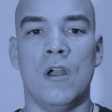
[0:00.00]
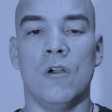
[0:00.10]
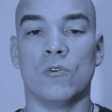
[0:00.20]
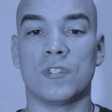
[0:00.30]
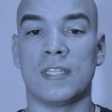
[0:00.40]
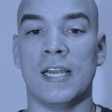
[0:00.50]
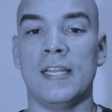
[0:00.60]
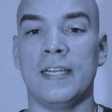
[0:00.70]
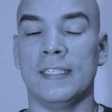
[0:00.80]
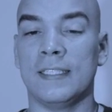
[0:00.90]
Os
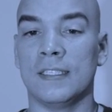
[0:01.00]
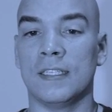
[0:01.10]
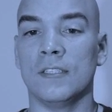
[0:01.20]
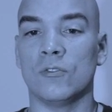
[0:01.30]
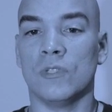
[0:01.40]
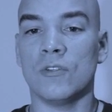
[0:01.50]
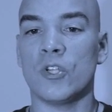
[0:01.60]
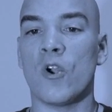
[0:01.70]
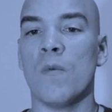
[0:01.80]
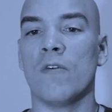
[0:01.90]
Telleri, entretanto, não se
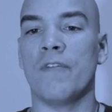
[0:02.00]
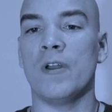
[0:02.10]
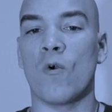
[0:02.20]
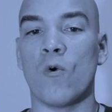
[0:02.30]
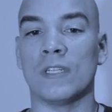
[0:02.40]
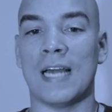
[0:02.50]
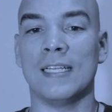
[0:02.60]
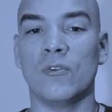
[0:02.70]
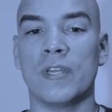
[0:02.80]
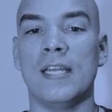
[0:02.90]
comoveram com
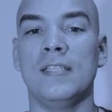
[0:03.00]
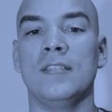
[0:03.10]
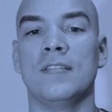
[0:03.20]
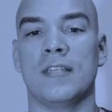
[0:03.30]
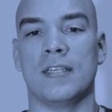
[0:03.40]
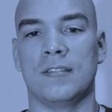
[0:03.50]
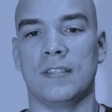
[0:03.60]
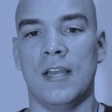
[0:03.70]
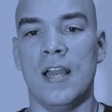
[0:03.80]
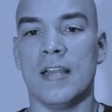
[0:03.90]
nada do que ele
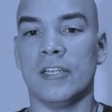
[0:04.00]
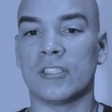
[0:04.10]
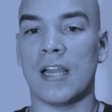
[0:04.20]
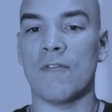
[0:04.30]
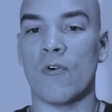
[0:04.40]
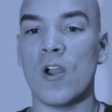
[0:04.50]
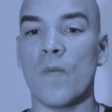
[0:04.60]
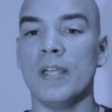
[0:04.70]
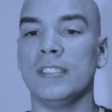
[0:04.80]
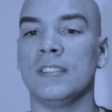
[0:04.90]
dissesse. Estavam
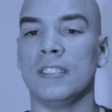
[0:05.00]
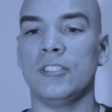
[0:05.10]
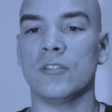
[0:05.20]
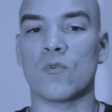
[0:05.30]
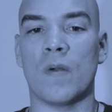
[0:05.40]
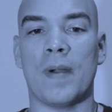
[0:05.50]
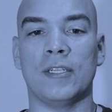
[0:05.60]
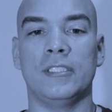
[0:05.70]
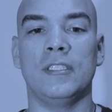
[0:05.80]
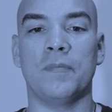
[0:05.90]
realmente tristes com a
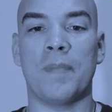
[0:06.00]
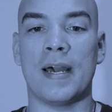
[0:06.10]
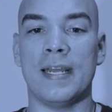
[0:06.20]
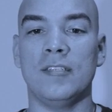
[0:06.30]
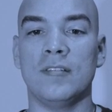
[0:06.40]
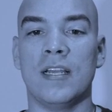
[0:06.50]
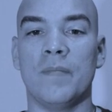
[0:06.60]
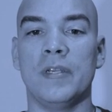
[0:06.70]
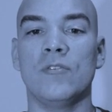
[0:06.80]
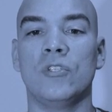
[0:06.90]
partida de parentes e
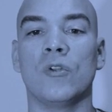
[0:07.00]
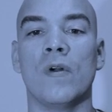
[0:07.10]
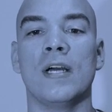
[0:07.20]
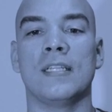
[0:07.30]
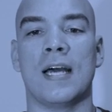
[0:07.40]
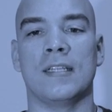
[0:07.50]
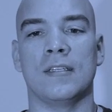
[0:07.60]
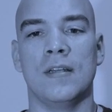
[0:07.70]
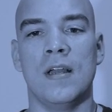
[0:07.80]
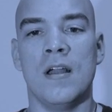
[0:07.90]
amigos de longa
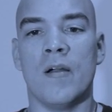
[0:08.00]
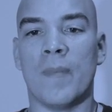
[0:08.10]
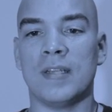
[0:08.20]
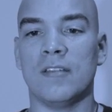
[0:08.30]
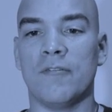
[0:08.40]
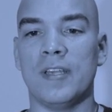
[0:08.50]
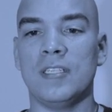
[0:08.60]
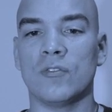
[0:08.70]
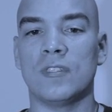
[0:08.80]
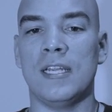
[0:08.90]
data, mas em vez
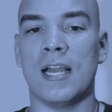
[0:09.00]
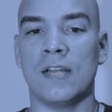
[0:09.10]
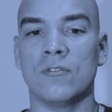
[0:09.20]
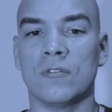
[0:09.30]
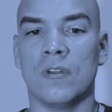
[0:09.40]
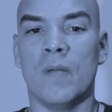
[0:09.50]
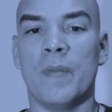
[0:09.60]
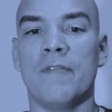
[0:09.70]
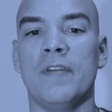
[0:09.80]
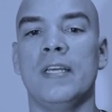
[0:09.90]
de auxiliá-los,
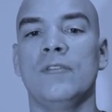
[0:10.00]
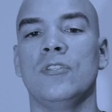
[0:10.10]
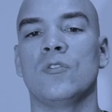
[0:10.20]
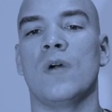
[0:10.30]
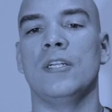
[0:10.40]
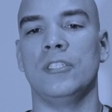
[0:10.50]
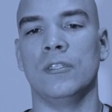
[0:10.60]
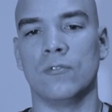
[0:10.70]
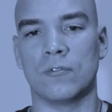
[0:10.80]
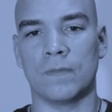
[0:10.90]
preferiram
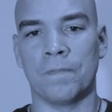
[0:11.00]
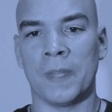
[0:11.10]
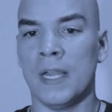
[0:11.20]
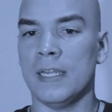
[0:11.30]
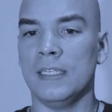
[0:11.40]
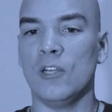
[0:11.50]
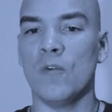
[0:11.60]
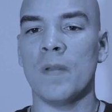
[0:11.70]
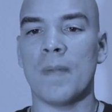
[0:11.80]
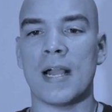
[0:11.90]
dissuadi-los e
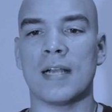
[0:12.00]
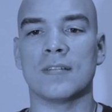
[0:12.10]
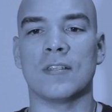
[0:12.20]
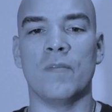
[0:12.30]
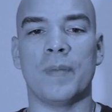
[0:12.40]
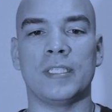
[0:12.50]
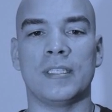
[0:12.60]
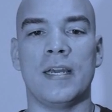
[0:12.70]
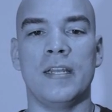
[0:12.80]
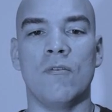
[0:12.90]
nenhuma embarcação
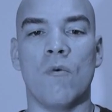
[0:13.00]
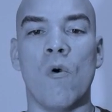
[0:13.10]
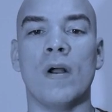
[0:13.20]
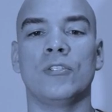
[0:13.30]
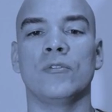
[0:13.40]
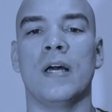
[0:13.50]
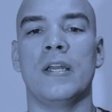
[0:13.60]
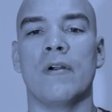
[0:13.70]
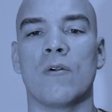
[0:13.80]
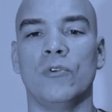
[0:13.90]
emprestariam ou
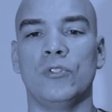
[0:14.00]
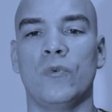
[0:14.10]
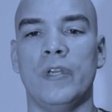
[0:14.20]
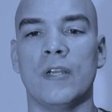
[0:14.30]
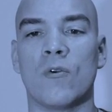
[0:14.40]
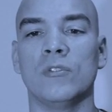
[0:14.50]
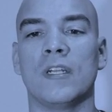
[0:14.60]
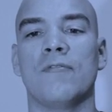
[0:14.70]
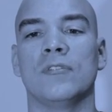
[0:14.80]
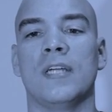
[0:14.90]
ajudariam a construir
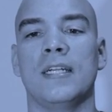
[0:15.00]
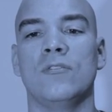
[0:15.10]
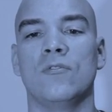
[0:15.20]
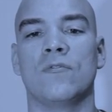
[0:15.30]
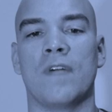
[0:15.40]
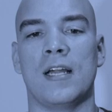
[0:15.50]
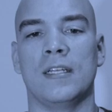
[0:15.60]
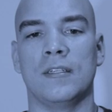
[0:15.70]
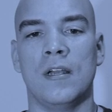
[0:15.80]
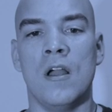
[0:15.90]
contra a vontade dos
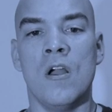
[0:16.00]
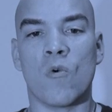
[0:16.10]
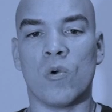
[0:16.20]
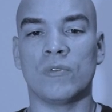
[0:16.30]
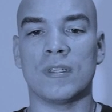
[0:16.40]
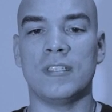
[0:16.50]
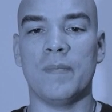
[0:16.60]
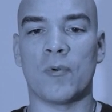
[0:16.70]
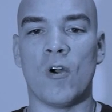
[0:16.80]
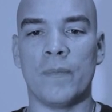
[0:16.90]
Valar. Quanto a si
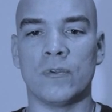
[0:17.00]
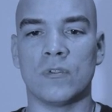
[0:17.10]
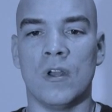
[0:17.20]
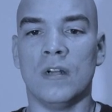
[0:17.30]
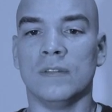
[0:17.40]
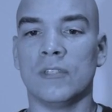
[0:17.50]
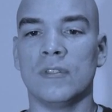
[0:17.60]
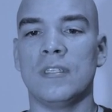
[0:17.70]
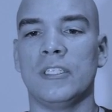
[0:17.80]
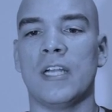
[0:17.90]
próprios, não
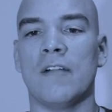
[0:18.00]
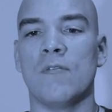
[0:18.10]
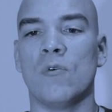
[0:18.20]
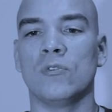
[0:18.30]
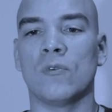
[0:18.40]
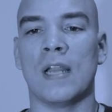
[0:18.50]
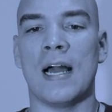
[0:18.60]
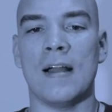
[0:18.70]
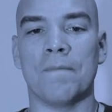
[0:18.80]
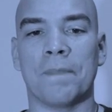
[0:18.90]
desejavam outro
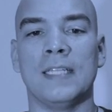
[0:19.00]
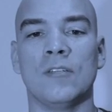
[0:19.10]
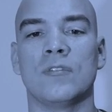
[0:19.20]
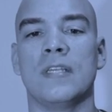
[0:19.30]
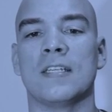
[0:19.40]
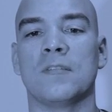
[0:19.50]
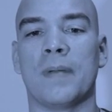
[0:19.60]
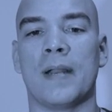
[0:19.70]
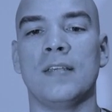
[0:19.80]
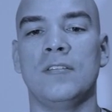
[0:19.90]
lar a não ser as
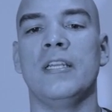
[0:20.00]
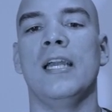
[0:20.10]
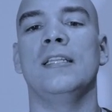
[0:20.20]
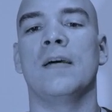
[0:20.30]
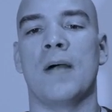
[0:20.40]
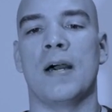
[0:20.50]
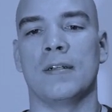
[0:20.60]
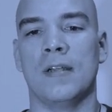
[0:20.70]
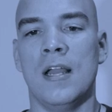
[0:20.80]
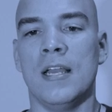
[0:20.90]
praias de
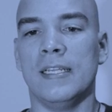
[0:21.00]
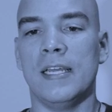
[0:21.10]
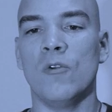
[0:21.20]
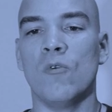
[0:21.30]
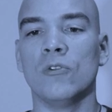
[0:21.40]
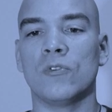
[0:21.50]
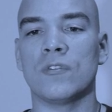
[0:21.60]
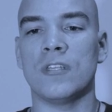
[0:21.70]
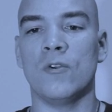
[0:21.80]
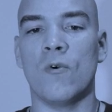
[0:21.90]
Eldamar, e nenhum outro
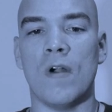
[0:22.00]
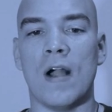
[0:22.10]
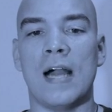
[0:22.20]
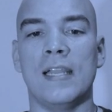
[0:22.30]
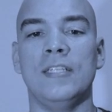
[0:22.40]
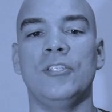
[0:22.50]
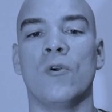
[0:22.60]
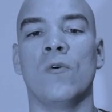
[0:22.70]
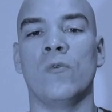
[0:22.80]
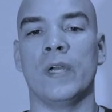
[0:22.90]
senhor além de
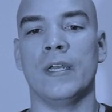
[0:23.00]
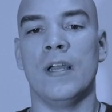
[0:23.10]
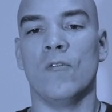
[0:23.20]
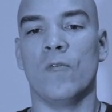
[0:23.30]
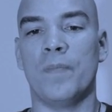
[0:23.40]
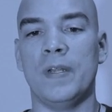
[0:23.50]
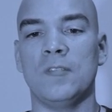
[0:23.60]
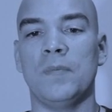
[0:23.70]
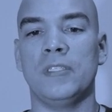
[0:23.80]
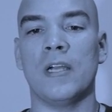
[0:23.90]
Olwë, o
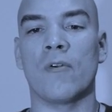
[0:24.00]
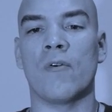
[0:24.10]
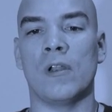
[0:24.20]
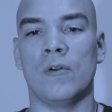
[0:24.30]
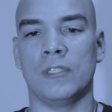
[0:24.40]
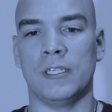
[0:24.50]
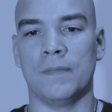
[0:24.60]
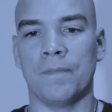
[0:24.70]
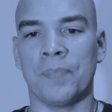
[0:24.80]
príncipe de Alqualondë.